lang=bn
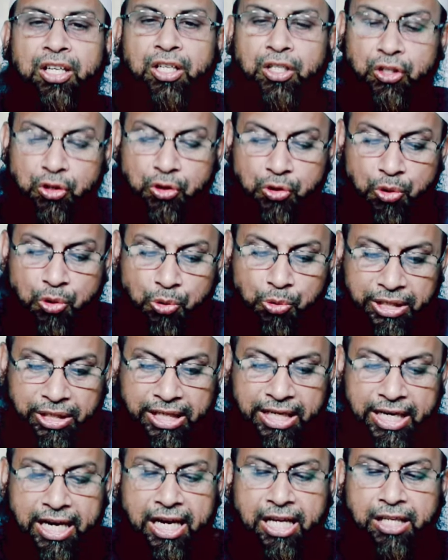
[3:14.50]
জরুরি
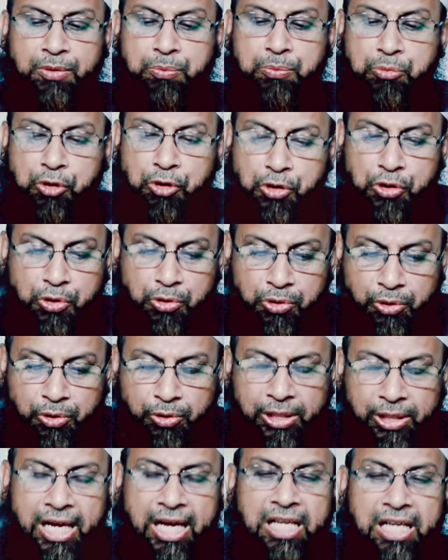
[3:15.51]
জ্ঞান প্রয়োজনীয়
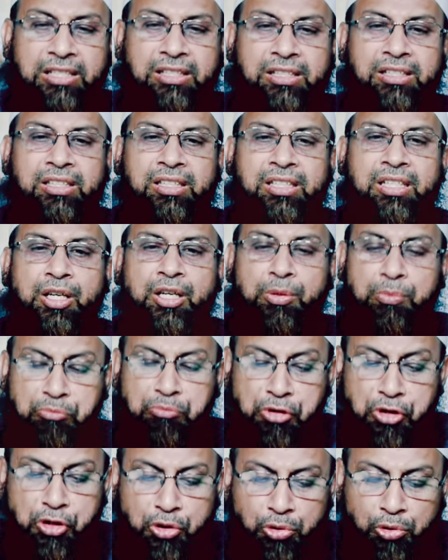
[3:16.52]
জ্ঞান
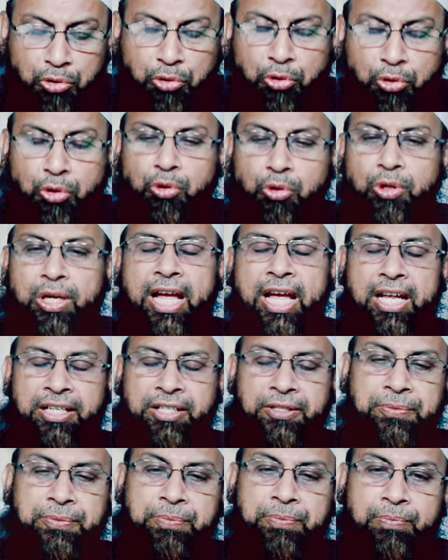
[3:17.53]
বিশুদ্ধ জ্ঞান
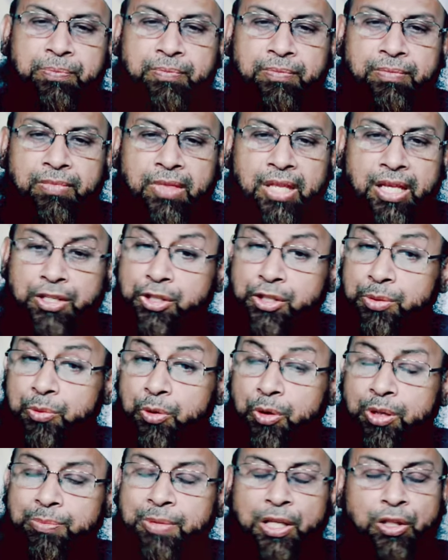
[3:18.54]
যে
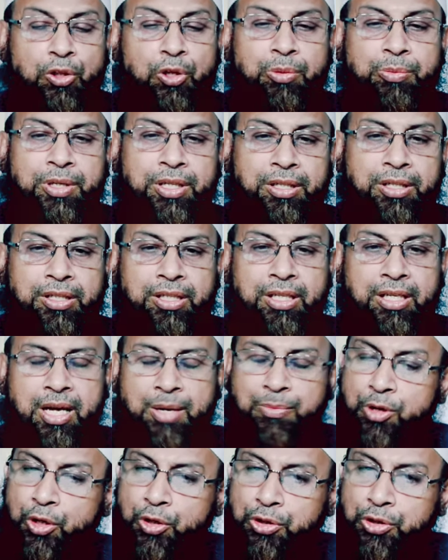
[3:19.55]
বইয়ের মাধ্যমে
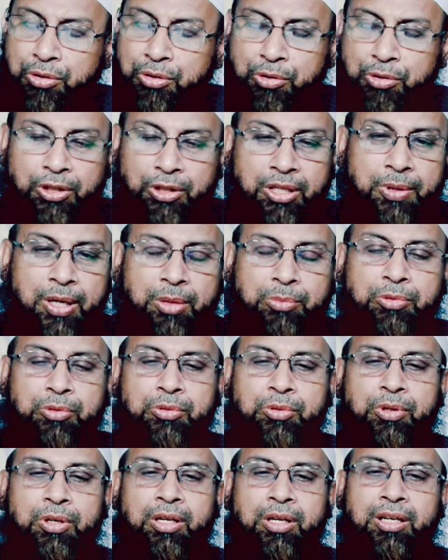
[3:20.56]
আমরা অর্জন করতে পারবো
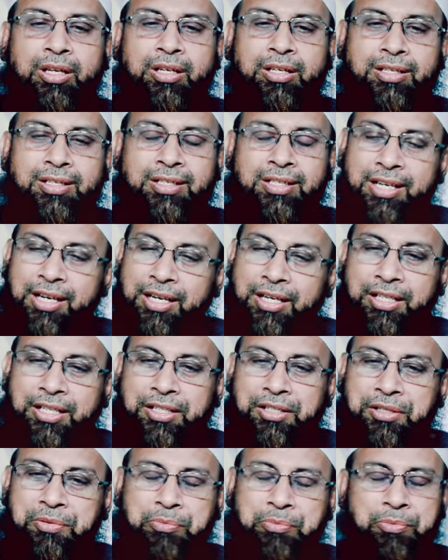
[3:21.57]
সেই
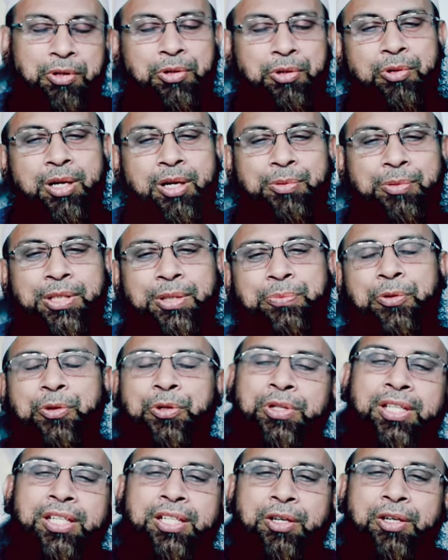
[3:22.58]
বইগুলো আমাদের
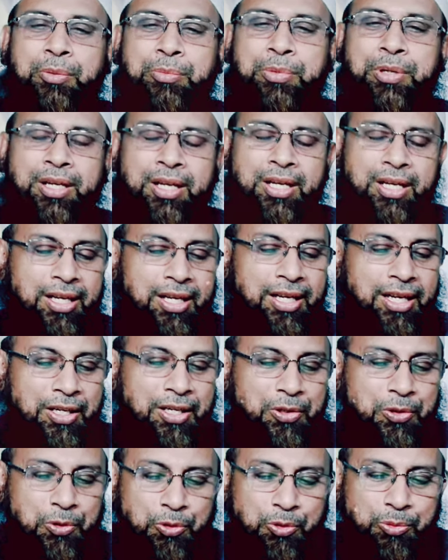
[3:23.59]
পড়তেই হবে এর
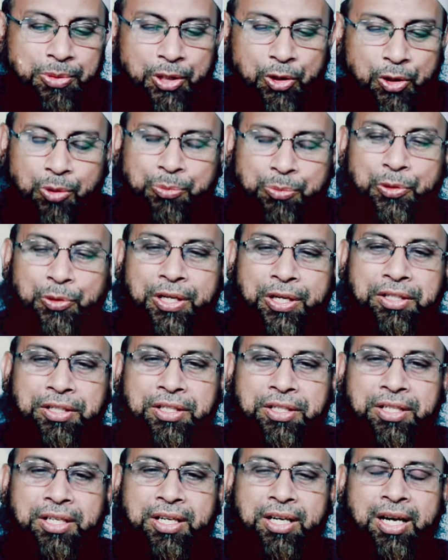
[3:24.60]
কোনো বিকল্প নেই
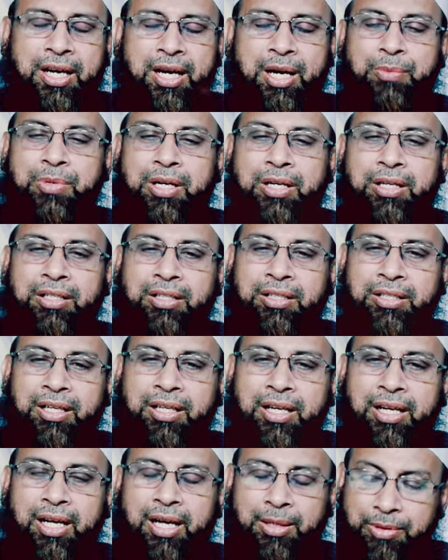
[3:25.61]
আমরা
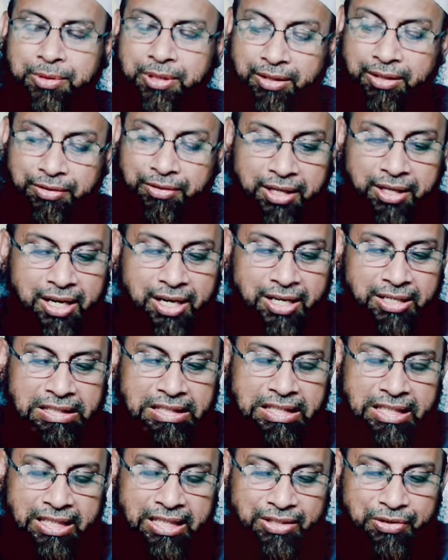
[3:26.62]
আমাদের ইতিহাসে
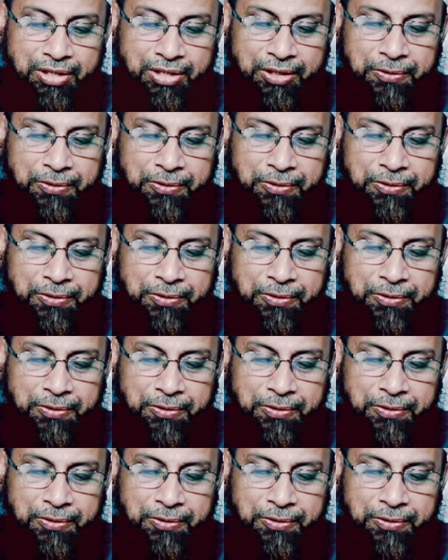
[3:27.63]
দেখেছি